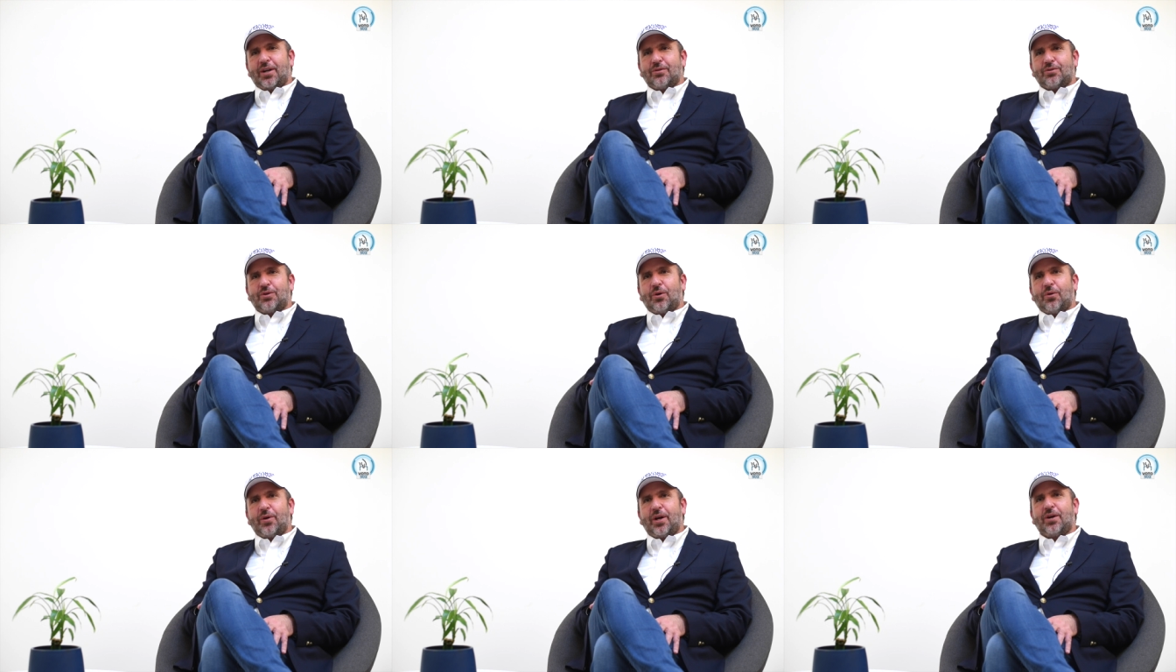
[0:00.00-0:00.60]
que
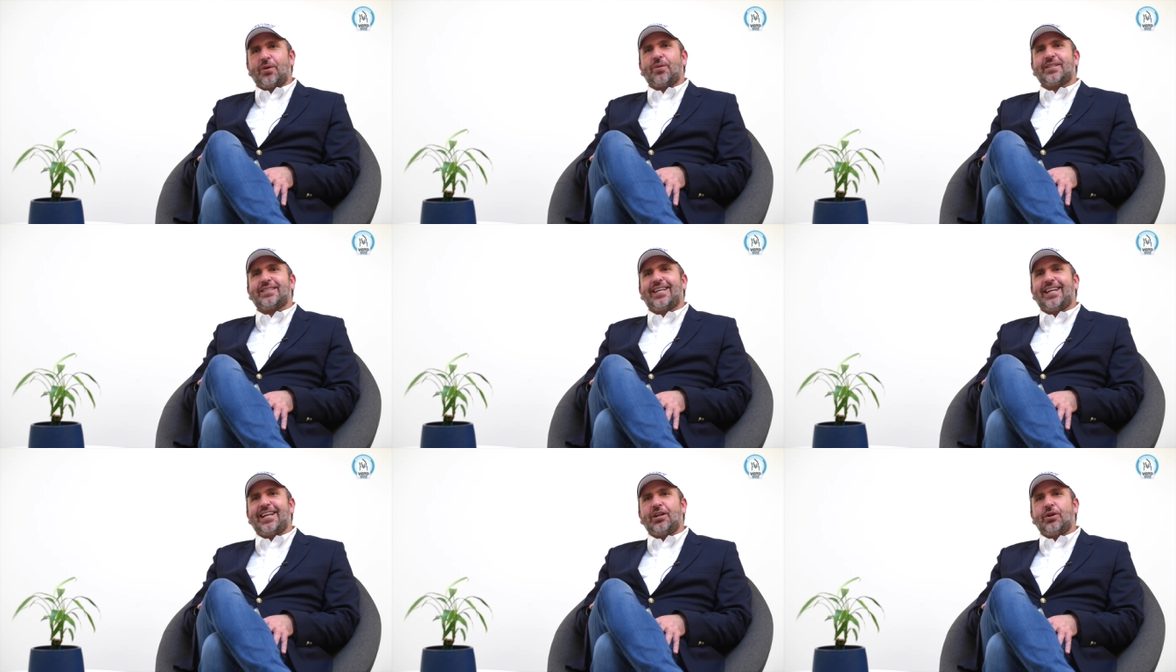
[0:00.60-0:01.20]
nuestro gobierno va a
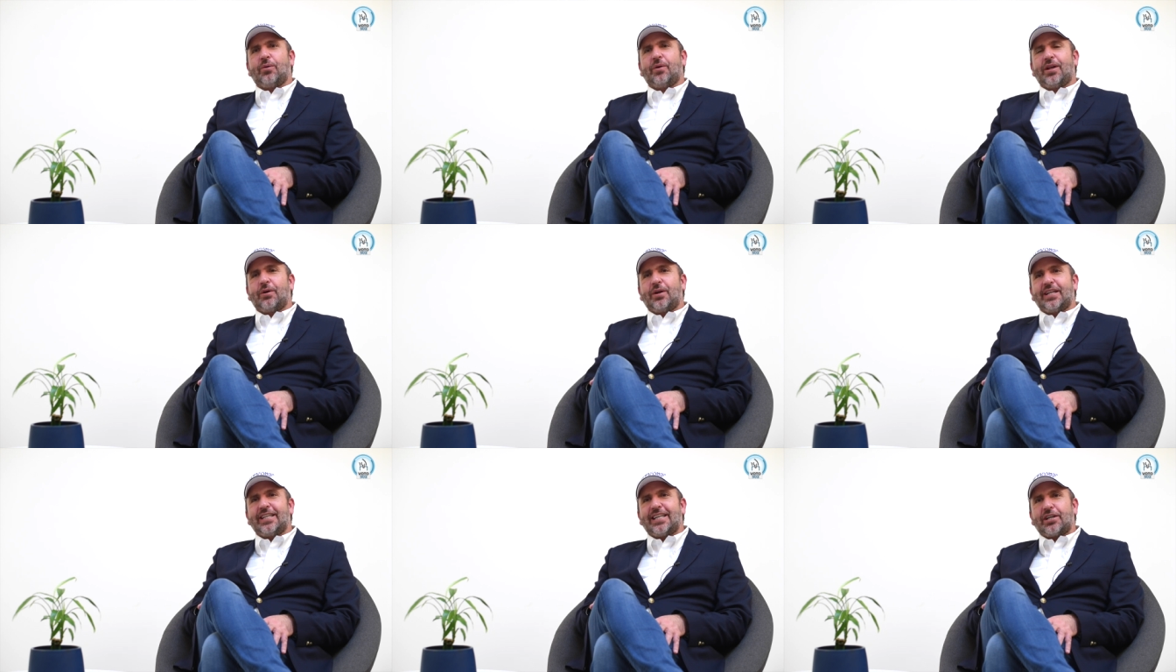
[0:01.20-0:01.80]
ser
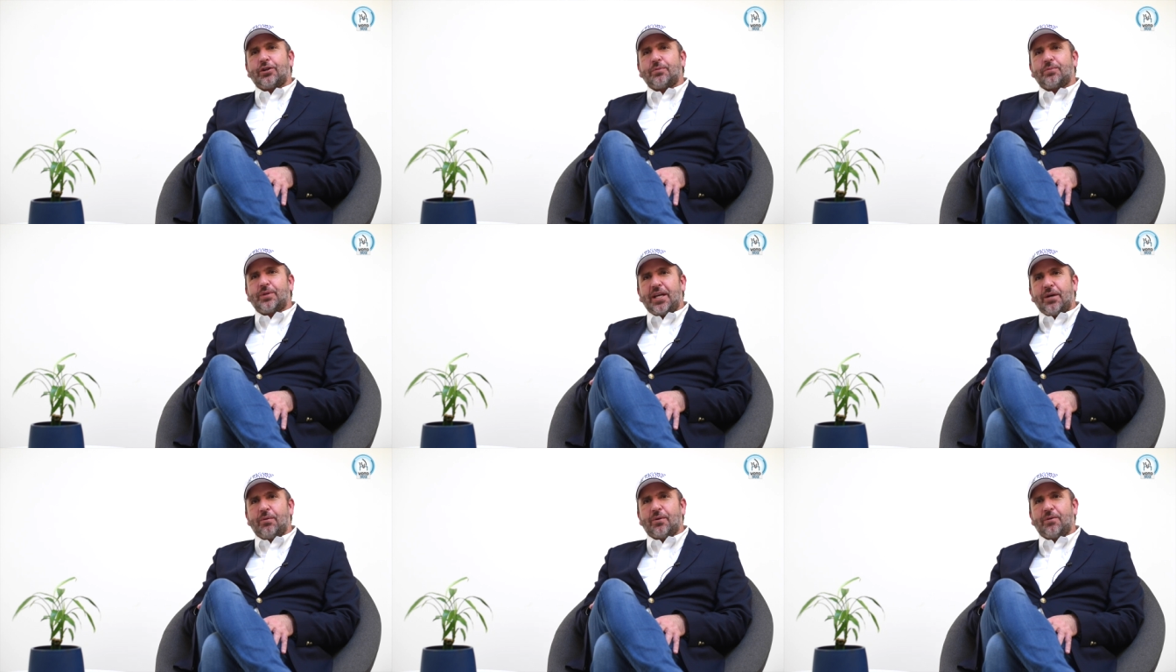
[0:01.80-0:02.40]
innovador y
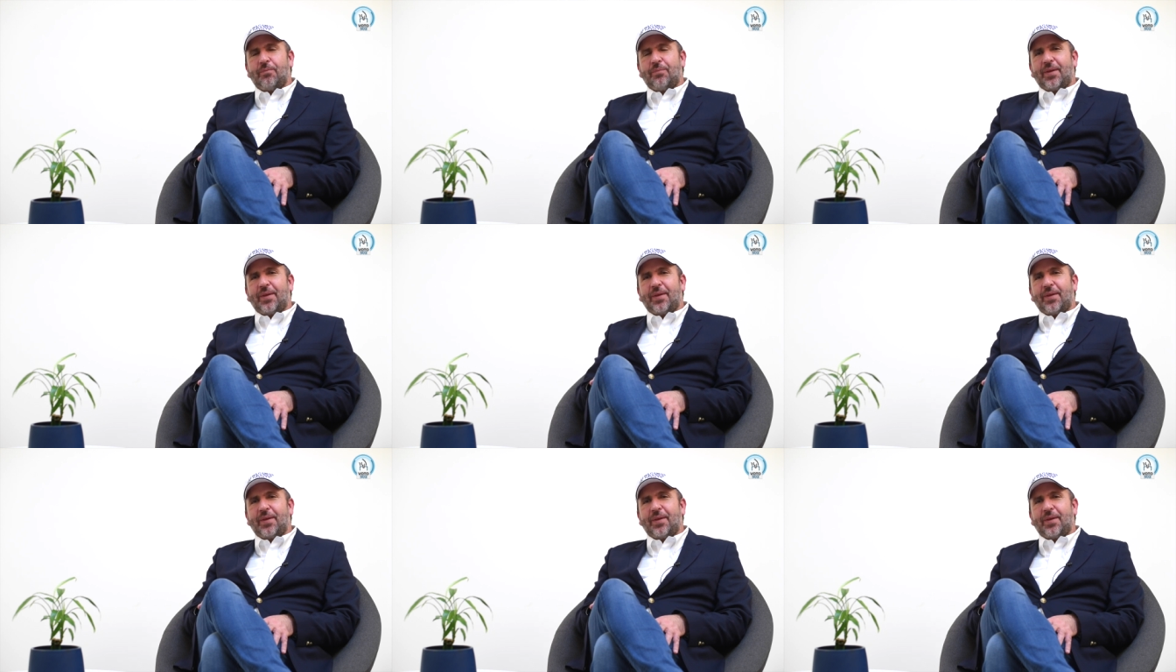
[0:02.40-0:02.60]
disruptivo.